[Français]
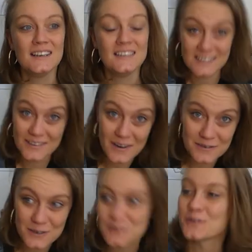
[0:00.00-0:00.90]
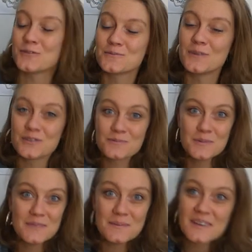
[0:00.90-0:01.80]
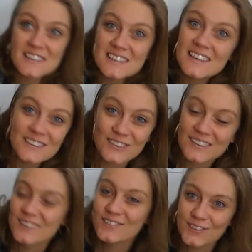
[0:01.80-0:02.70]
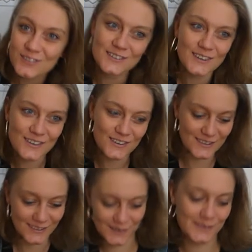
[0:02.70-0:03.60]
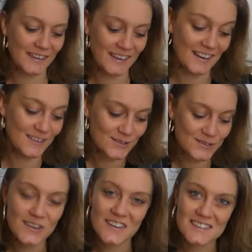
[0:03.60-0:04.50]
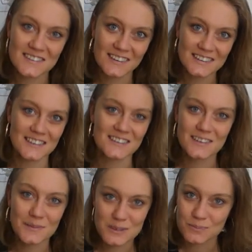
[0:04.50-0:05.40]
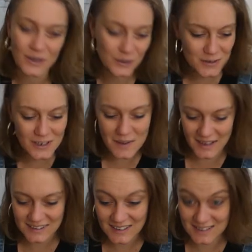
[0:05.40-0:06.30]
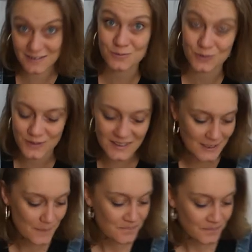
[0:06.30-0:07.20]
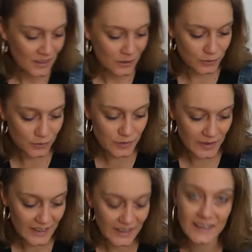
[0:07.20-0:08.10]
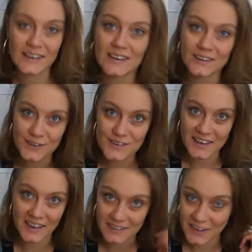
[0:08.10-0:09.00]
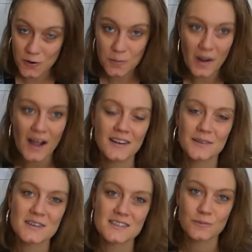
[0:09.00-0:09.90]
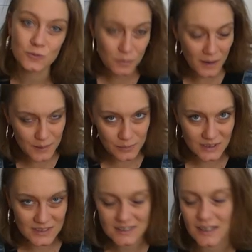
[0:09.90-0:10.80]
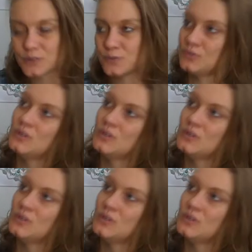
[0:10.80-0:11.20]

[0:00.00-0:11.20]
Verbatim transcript: J'ai ma voiture, donc maintenant je peux me déplacer tranquillement toute seule quand j'en ai envie. Et du coup, euh, c'est vrai que ça donne un petit peu un goût de liberté et c'est vachement chouette. Donc je vais aller écrire dans un carnet au parc, comme ça ça me coupera un peu des distractions.